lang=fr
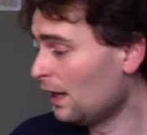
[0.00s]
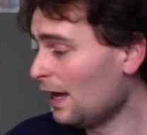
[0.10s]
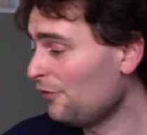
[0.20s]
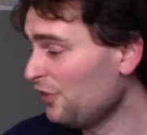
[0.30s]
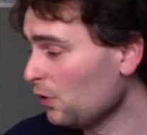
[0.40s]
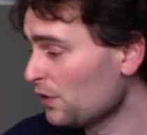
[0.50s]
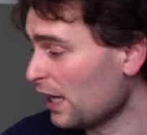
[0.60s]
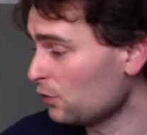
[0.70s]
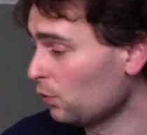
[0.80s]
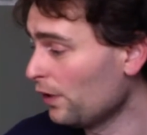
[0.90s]
à faire le
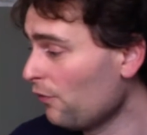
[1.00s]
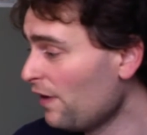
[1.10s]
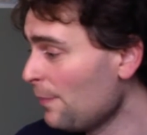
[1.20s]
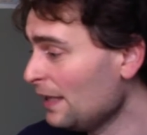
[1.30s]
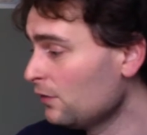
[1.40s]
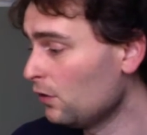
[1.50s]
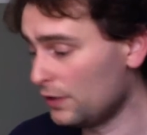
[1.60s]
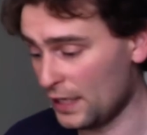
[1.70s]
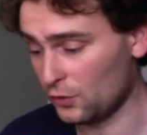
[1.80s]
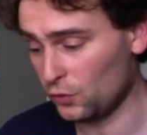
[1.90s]
carton et on va mettre dans le
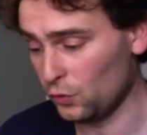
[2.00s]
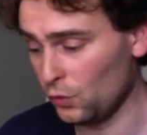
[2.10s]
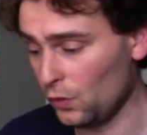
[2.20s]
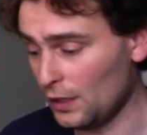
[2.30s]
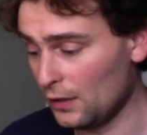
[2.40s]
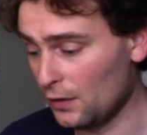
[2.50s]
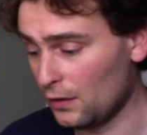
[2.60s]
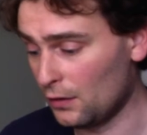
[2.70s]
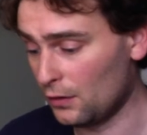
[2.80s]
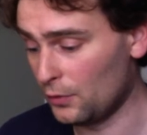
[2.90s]
carton
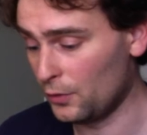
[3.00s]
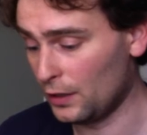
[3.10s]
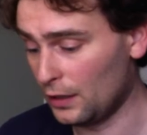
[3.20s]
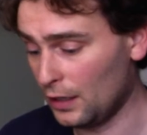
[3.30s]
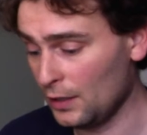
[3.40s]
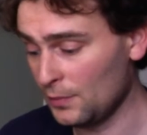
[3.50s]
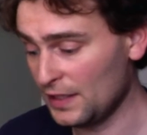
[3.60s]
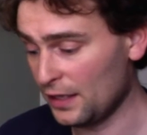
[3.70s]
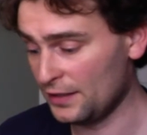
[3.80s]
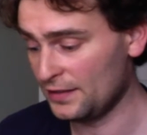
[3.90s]
un de mes
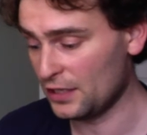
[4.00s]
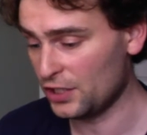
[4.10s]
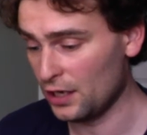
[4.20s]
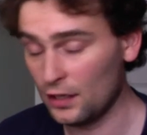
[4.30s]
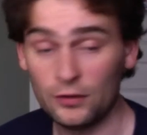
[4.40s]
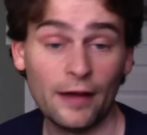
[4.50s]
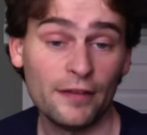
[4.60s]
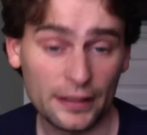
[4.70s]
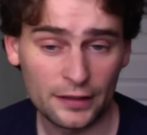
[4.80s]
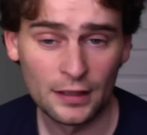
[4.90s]
derniers achats
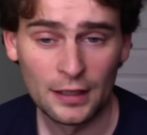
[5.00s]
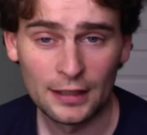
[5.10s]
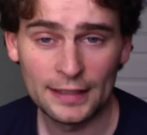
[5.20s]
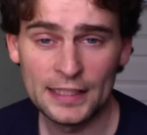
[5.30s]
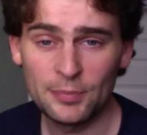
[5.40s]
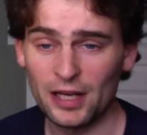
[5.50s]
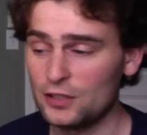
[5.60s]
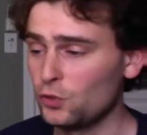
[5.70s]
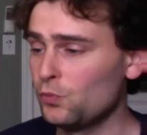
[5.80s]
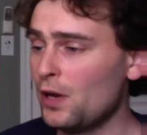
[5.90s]
avec la
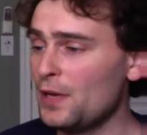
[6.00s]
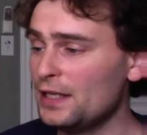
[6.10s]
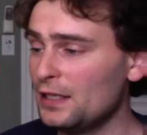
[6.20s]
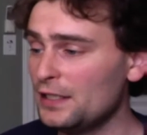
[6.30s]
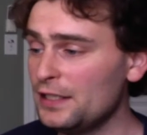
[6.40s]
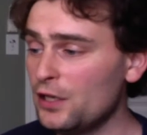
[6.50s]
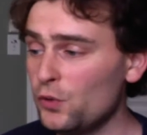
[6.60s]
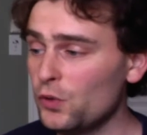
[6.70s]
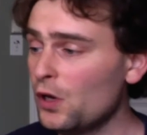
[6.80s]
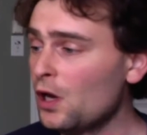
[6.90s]
disparition de Mohamed Ali. Il y a
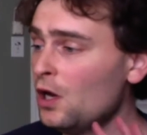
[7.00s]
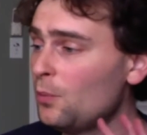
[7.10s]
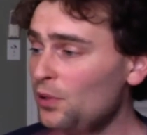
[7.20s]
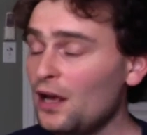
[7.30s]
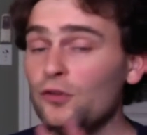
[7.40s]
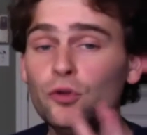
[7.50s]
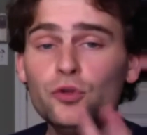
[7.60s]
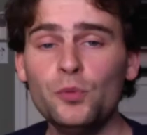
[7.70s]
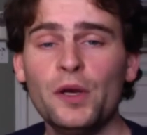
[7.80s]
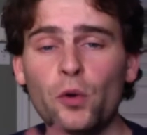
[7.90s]
eu plein de
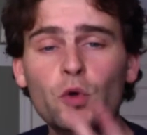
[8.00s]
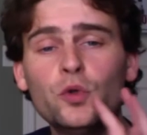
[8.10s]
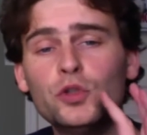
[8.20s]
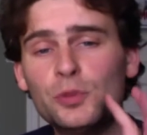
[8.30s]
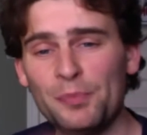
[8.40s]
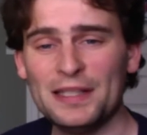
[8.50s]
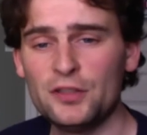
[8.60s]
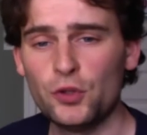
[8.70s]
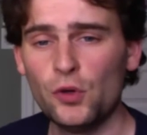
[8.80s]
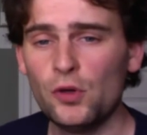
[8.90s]
numéros
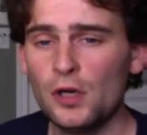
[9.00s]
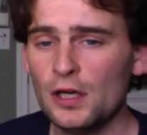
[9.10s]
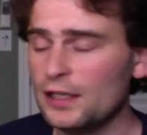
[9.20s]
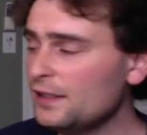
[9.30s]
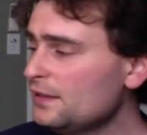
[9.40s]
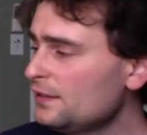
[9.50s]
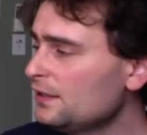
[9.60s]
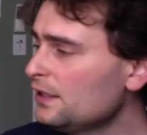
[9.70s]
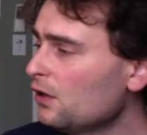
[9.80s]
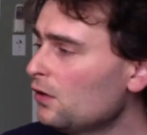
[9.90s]
spéciaux
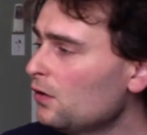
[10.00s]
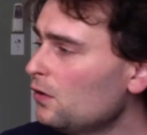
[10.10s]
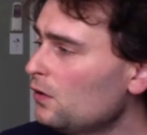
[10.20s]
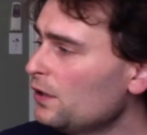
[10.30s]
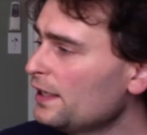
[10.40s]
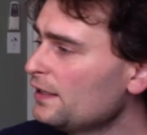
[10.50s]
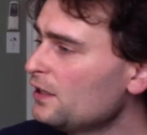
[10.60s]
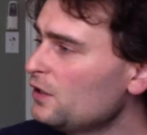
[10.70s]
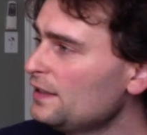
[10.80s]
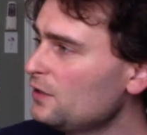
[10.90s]
ici euh, au Canada,
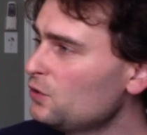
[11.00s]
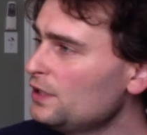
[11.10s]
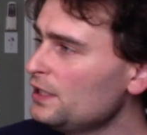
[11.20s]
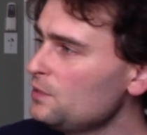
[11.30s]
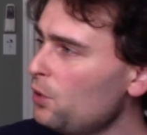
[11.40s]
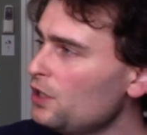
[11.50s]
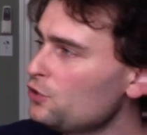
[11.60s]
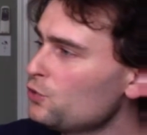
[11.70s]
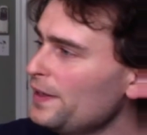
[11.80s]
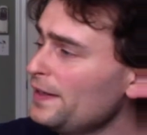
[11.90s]
aux États-Unis. Sport
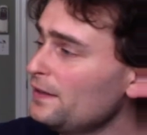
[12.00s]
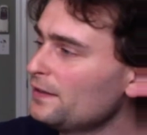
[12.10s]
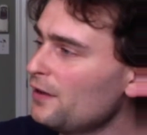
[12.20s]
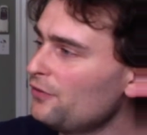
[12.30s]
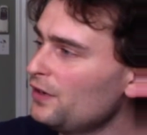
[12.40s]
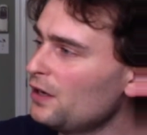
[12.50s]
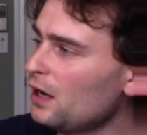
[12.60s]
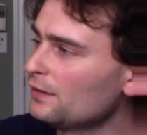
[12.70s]
Illustrated qui a fait un